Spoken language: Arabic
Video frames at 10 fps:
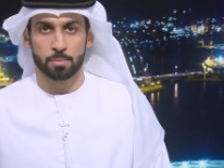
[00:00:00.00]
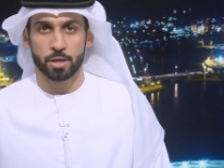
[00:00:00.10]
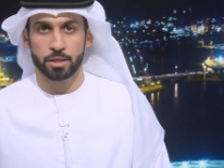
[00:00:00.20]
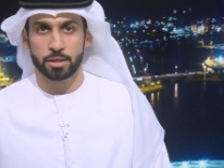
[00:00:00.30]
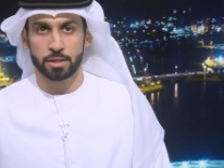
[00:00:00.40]

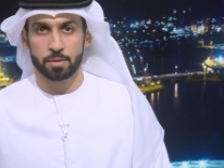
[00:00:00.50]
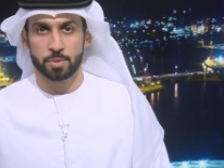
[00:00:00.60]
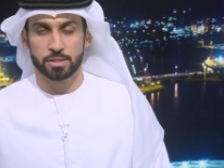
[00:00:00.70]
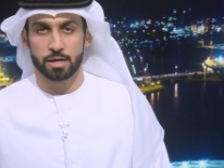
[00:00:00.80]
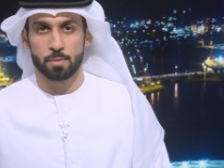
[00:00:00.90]
معنيين
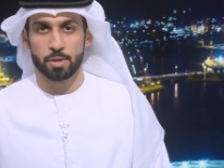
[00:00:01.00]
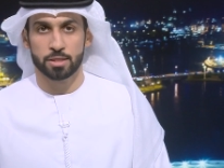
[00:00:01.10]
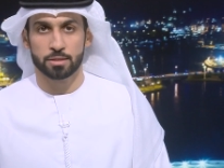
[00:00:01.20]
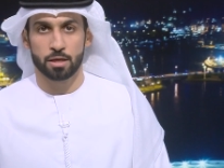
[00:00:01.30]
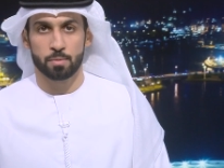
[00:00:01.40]

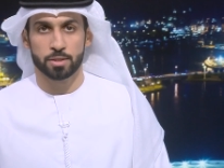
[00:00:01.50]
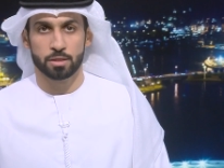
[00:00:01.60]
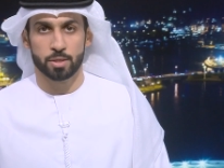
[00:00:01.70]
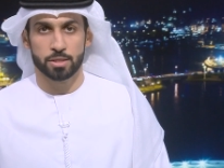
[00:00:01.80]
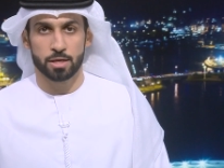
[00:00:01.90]
بسلامة طلبة
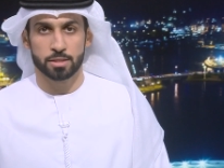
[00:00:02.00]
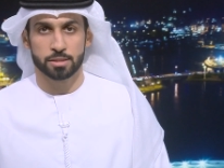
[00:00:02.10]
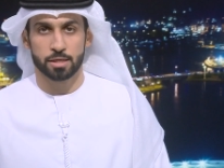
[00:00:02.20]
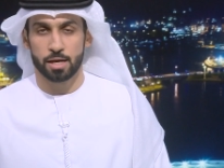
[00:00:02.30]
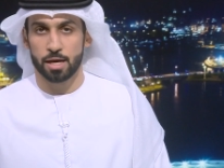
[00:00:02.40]

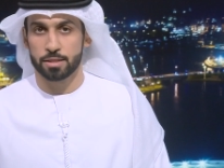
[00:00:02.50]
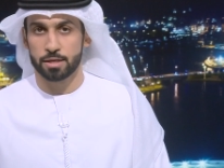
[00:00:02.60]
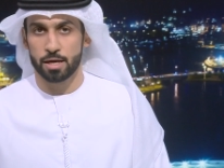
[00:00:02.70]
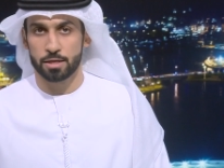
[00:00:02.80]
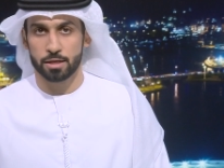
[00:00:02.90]
المدارس
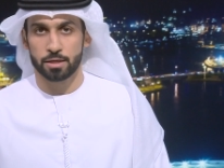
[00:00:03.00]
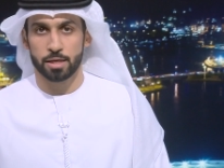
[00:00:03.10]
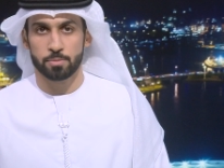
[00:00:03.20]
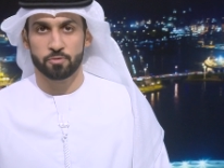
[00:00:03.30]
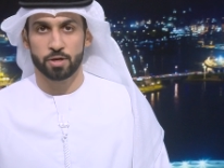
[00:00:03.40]
أثناء
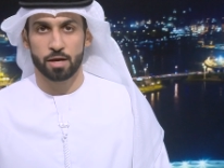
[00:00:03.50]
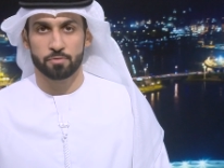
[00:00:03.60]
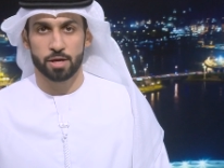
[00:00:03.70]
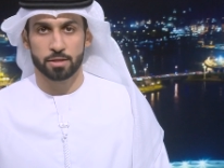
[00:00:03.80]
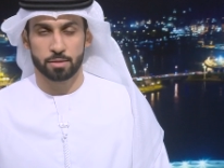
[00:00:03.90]
نقلهم في
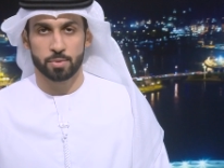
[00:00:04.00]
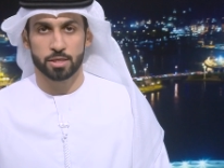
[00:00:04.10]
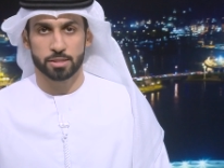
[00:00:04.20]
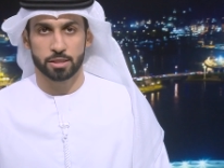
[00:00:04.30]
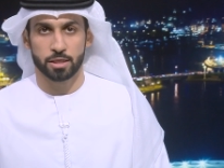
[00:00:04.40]
الحافلات
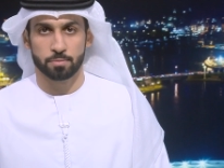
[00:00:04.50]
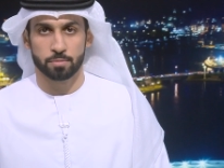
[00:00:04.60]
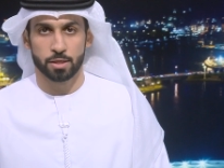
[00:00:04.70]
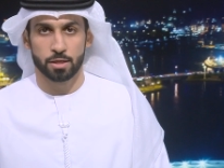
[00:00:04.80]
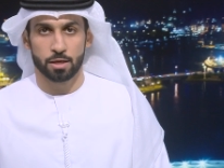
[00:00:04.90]
المدرسية
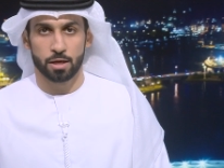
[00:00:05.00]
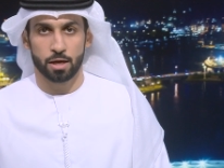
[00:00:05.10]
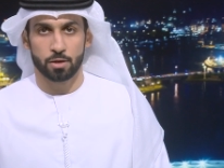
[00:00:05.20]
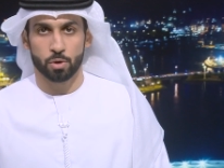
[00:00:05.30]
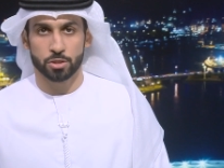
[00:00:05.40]

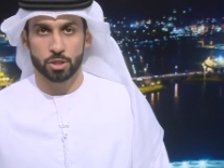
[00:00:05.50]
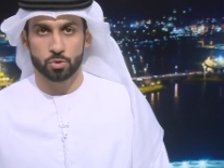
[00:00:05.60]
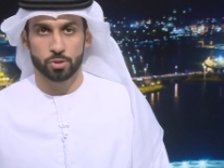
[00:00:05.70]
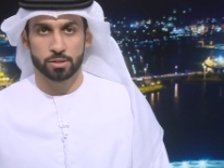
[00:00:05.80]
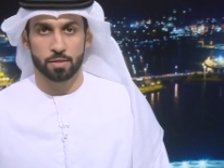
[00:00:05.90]
الورشة
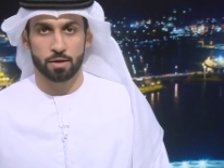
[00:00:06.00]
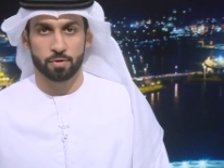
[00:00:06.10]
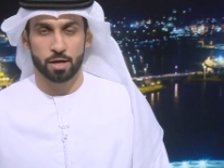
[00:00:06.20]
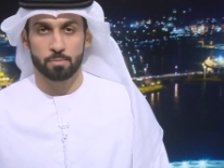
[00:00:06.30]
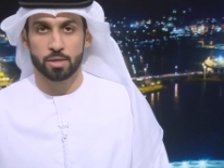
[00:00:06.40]

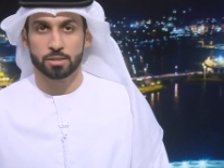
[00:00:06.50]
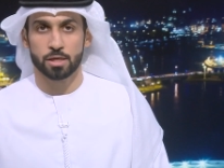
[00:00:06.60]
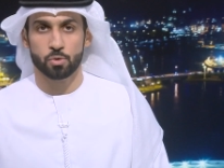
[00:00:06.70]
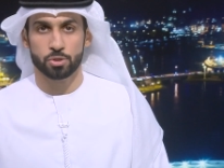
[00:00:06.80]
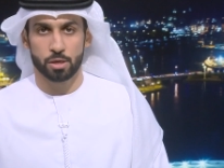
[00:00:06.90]
استضافها
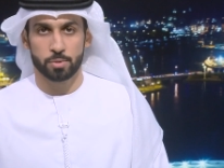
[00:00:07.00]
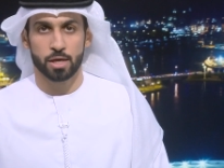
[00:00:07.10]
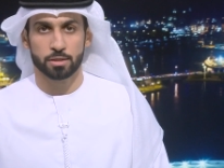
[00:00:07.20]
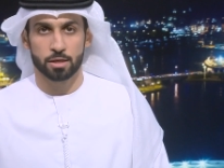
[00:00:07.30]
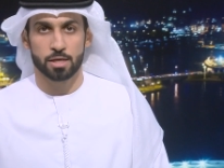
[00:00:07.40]
مسرح
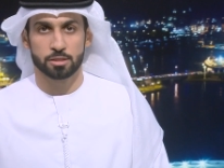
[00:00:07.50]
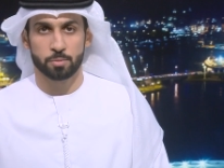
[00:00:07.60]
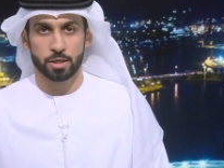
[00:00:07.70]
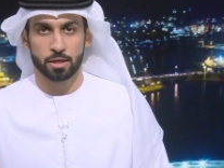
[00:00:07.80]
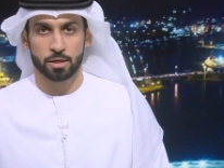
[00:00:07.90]
الجامعة
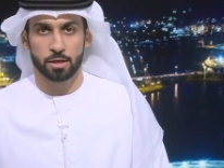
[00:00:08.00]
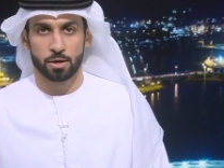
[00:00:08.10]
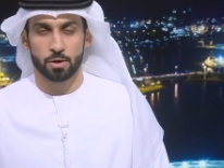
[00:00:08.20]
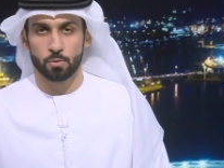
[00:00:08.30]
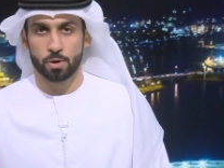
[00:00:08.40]
القاسمية
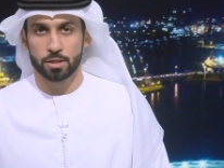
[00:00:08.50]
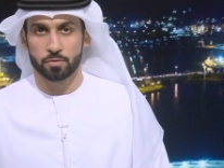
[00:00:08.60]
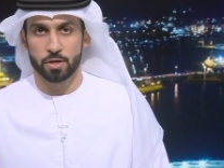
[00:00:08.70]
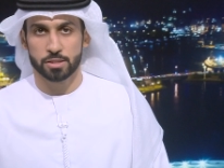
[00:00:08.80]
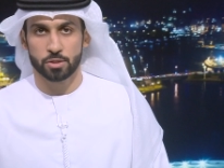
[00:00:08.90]

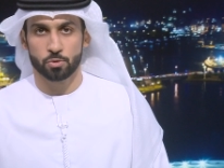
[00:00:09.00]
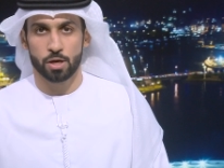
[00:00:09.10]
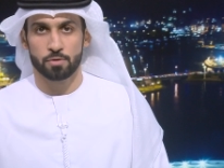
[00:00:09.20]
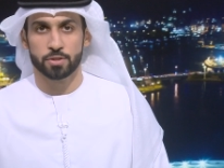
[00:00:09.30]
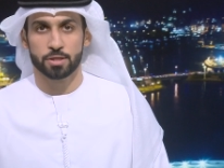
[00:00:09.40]

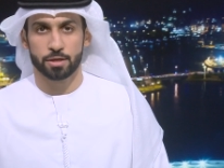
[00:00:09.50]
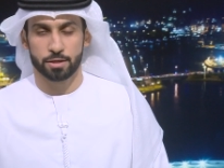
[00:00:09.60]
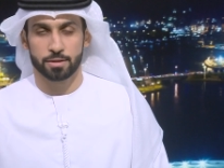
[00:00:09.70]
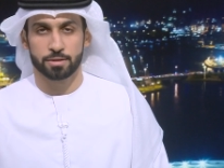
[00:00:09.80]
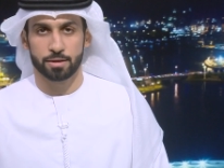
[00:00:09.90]
وتفاصيلها في
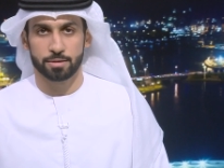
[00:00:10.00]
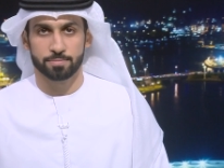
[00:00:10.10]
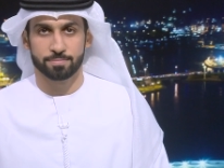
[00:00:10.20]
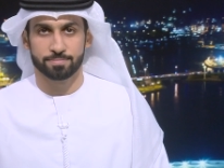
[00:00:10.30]
التقرير التالي